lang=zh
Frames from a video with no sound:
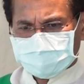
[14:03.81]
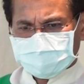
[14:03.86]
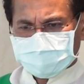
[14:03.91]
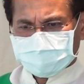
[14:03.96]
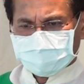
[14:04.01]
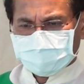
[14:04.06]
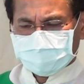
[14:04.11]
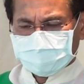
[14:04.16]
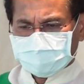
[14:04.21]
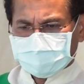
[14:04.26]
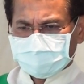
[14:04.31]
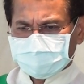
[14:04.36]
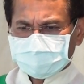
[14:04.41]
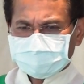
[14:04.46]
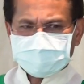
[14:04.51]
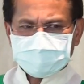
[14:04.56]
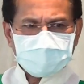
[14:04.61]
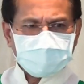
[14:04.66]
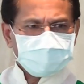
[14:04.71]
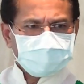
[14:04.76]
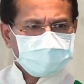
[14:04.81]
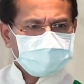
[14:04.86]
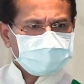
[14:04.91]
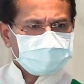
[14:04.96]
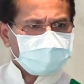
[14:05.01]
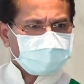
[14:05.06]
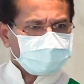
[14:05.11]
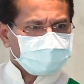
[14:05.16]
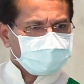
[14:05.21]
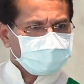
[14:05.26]
那个教育
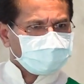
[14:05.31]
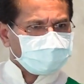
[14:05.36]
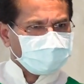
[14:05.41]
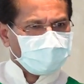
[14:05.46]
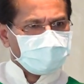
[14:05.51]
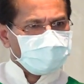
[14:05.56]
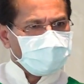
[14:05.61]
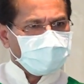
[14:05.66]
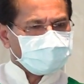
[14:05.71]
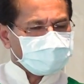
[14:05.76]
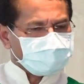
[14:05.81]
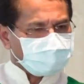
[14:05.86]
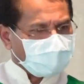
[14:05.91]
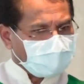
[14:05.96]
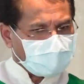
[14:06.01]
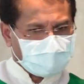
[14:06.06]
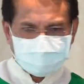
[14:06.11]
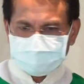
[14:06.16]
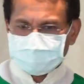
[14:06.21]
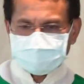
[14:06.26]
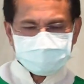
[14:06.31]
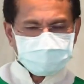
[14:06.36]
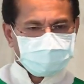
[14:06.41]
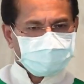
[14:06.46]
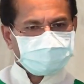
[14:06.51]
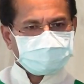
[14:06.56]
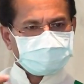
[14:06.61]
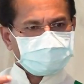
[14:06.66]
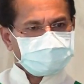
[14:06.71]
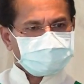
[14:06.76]
程度也没有这么高，就是
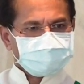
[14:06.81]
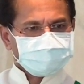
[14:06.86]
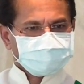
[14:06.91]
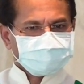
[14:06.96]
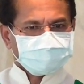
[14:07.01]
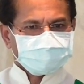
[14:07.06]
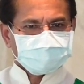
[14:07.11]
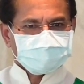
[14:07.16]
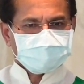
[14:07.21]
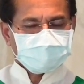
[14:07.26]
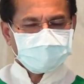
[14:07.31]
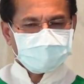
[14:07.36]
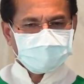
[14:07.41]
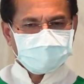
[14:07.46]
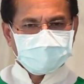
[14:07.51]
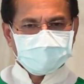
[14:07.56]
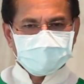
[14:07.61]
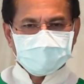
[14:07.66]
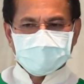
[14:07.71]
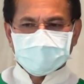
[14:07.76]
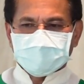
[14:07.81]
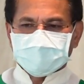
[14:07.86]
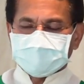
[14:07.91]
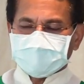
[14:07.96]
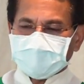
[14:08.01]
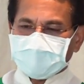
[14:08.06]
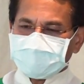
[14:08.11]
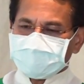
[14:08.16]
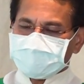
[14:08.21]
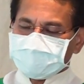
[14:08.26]
渔夫。
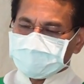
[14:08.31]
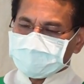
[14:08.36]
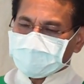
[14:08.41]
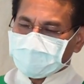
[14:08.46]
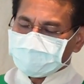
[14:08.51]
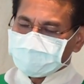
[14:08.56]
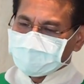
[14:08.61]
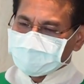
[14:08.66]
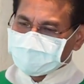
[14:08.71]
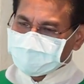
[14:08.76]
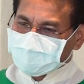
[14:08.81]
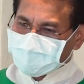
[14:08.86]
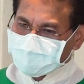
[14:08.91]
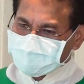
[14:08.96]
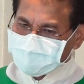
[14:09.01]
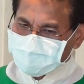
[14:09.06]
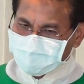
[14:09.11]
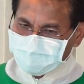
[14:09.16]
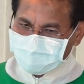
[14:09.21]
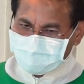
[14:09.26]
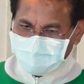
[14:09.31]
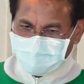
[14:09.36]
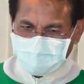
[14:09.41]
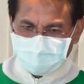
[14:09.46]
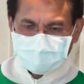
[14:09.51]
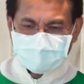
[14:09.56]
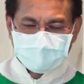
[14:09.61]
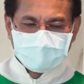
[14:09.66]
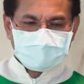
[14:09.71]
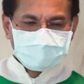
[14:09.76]
但是他们这些
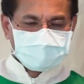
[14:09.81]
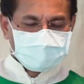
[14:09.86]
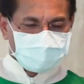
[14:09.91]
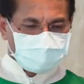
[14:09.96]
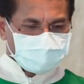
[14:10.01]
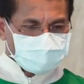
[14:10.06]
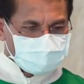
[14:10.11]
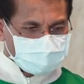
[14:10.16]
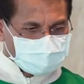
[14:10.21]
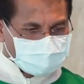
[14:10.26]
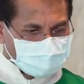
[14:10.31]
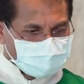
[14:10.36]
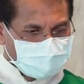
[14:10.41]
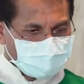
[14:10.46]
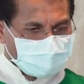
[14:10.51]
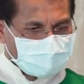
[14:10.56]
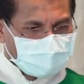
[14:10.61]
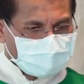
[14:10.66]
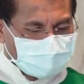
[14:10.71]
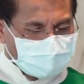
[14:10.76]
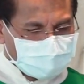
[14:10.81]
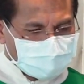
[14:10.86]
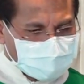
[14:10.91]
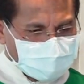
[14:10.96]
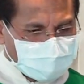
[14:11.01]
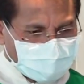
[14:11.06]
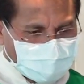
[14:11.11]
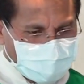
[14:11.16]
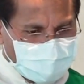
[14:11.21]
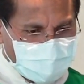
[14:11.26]
人就是
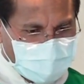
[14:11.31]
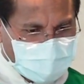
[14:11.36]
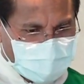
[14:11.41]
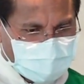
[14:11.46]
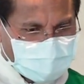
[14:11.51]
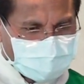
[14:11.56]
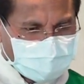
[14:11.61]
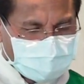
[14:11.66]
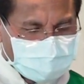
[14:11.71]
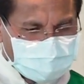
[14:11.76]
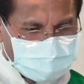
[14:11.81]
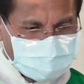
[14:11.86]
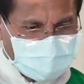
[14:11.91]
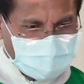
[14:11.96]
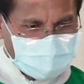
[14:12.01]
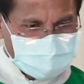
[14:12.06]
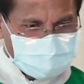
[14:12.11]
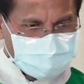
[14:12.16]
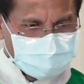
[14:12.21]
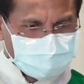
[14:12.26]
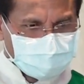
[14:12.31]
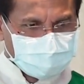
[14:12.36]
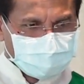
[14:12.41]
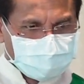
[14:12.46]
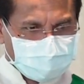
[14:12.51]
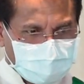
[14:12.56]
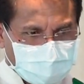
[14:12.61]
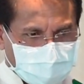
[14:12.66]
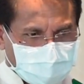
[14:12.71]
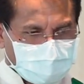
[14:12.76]
成为耶
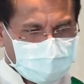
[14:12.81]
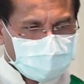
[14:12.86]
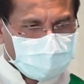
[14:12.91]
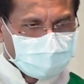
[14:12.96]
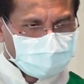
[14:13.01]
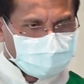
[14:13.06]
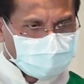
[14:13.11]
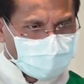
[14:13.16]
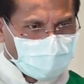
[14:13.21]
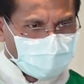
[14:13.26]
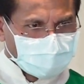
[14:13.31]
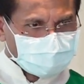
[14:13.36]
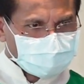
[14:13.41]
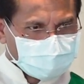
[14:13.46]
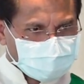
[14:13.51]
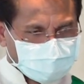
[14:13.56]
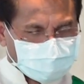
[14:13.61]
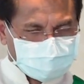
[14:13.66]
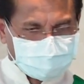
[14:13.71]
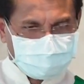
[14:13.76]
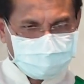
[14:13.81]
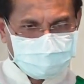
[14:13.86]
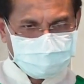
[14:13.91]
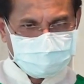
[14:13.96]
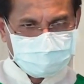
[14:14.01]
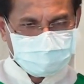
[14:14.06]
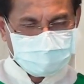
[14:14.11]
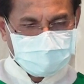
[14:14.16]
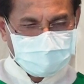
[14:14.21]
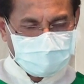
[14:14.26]
稣的中土。
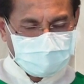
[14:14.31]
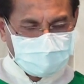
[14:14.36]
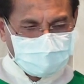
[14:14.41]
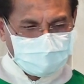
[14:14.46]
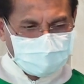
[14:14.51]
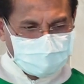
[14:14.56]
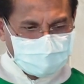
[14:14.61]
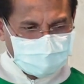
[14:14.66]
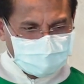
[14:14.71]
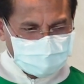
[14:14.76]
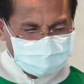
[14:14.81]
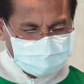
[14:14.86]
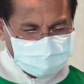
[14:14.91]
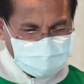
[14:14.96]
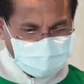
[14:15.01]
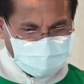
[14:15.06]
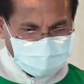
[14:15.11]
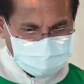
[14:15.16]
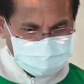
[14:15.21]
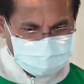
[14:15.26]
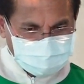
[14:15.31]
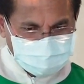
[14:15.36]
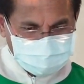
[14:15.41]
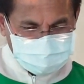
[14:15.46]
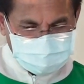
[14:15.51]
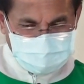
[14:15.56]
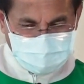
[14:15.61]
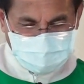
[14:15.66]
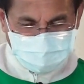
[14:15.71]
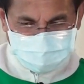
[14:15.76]
加入
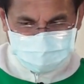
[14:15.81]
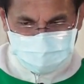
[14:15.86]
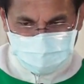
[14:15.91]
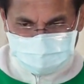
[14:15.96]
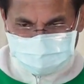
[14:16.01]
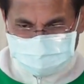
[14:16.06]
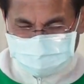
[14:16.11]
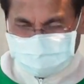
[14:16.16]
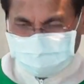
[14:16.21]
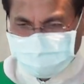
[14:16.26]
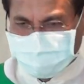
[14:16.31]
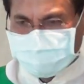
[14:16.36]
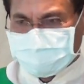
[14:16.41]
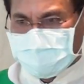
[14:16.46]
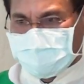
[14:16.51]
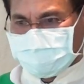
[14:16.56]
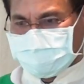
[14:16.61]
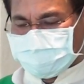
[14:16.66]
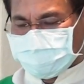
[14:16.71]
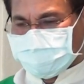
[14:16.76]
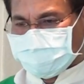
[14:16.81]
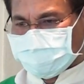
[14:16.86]
这个团体里面，